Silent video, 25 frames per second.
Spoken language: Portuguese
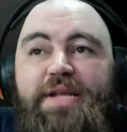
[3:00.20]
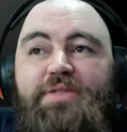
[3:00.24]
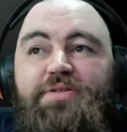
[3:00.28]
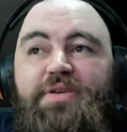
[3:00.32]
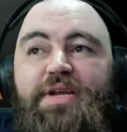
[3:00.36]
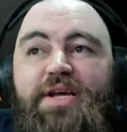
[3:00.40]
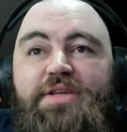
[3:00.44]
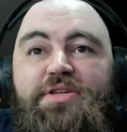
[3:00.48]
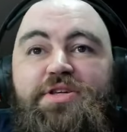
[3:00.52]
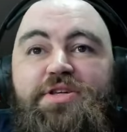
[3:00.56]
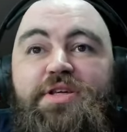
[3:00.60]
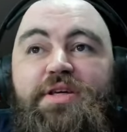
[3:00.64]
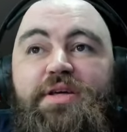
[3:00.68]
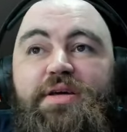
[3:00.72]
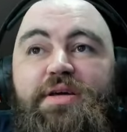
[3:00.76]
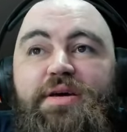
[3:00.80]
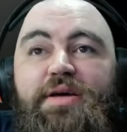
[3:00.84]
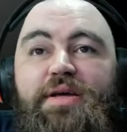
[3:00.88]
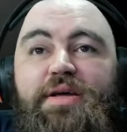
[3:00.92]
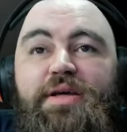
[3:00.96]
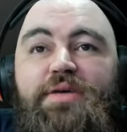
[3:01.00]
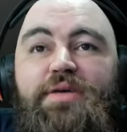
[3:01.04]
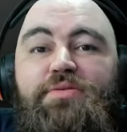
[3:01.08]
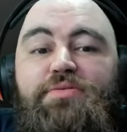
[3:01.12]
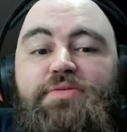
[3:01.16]
na tia
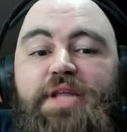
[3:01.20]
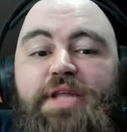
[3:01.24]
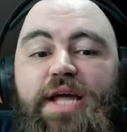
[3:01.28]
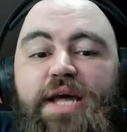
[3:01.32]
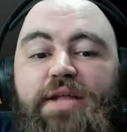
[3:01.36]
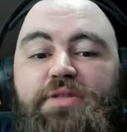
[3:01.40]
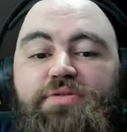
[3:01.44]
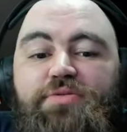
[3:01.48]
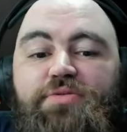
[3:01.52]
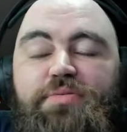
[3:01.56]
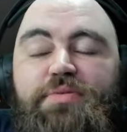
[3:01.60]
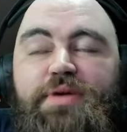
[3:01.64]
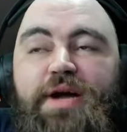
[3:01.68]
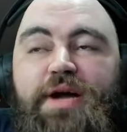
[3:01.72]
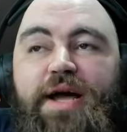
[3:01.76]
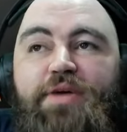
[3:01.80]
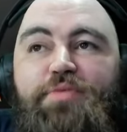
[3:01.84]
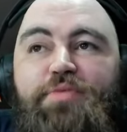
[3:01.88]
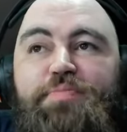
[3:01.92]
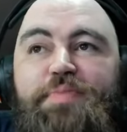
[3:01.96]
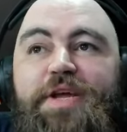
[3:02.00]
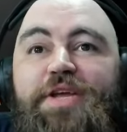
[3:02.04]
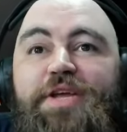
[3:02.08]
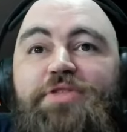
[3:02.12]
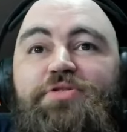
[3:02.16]
e o teto caiu
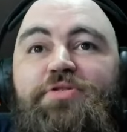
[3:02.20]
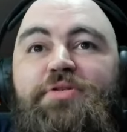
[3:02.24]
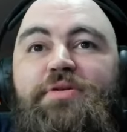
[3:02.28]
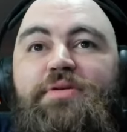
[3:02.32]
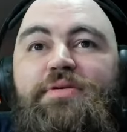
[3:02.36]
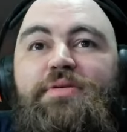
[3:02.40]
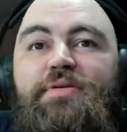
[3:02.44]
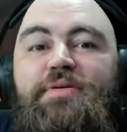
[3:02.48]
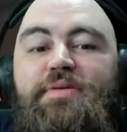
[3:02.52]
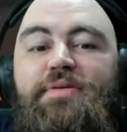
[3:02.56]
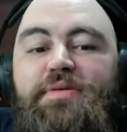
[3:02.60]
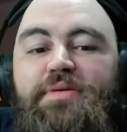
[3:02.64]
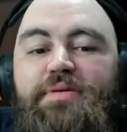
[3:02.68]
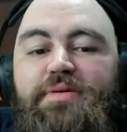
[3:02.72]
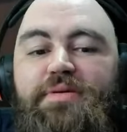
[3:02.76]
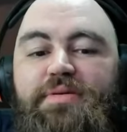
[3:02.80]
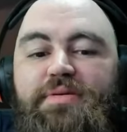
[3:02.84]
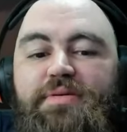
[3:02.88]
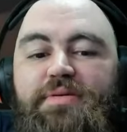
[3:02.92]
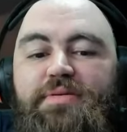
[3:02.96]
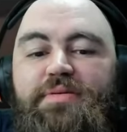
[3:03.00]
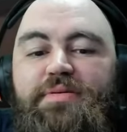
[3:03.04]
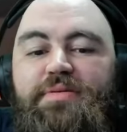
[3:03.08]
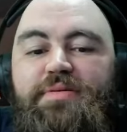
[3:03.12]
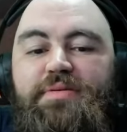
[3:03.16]
preto. E ela
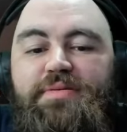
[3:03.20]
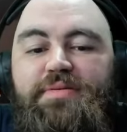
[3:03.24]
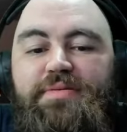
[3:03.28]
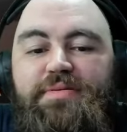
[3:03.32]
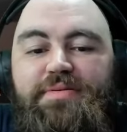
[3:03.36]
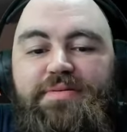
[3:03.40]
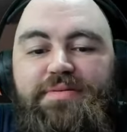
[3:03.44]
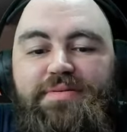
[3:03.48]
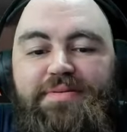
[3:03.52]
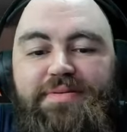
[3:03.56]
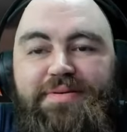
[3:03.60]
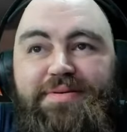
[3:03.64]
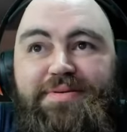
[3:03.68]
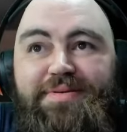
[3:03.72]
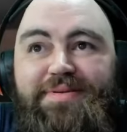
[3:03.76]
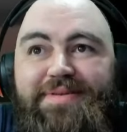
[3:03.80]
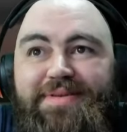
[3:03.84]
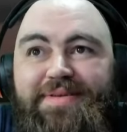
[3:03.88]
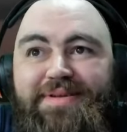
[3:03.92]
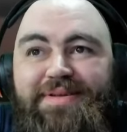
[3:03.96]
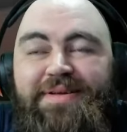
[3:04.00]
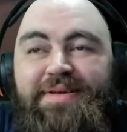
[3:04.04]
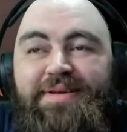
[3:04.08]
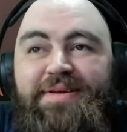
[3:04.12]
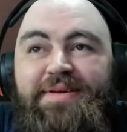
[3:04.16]
desapareceu, que ela sumiu, o urubu
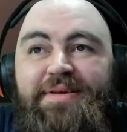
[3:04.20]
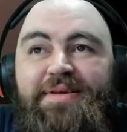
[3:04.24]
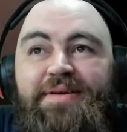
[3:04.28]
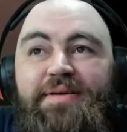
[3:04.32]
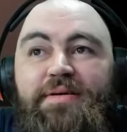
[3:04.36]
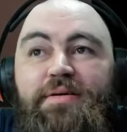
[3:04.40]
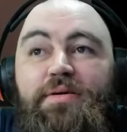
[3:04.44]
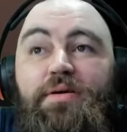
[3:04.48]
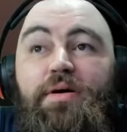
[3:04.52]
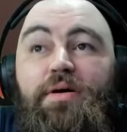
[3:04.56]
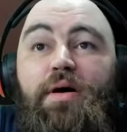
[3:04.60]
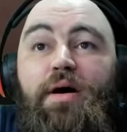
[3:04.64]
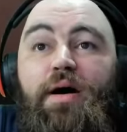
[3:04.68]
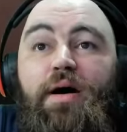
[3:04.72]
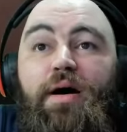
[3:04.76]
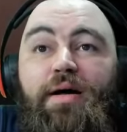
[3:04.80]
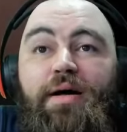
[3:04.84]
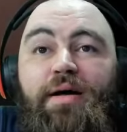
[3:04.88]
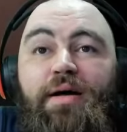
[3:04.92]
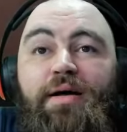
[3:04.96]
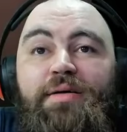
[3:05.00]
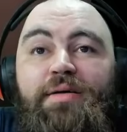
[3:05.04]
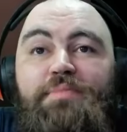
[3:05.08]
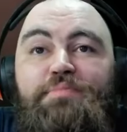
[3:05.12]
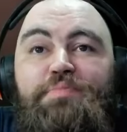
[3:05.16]
também sumiu. Ó,
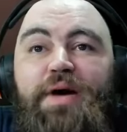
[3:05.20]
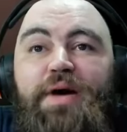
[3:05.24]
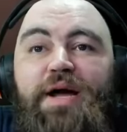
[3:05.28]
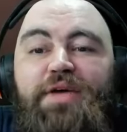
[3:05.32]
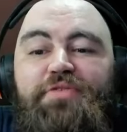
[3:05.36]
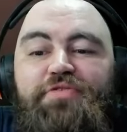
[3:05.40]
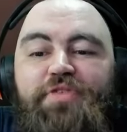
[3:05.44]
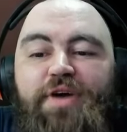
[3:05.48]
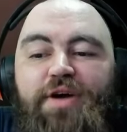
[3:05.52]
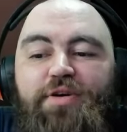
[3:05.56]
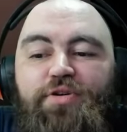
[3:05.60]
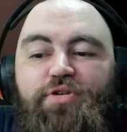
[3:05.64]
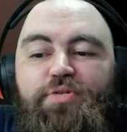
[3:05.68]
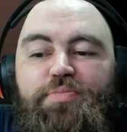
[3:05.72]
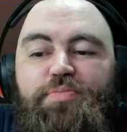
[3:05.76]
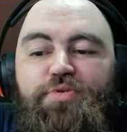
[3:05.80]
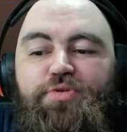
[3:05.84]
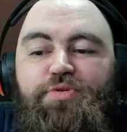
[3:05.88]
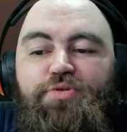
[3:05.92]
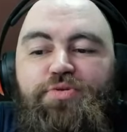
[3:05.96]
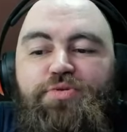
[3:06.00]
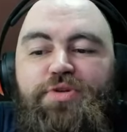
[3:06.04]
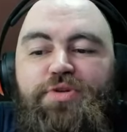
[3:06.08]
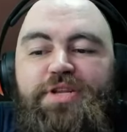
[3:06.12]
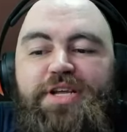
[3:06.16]
oh, bom, enfiaram o urubu
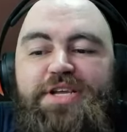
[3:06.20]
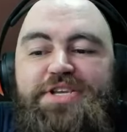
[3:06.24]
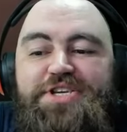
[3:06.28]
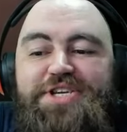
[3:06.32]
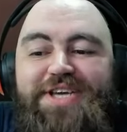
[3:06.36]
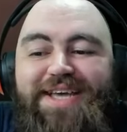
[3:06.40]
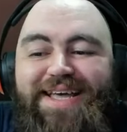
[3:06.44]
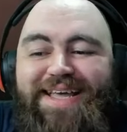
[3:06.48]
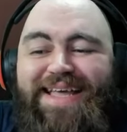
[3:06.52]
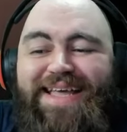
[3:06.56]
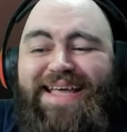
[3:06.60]
no cu da tia.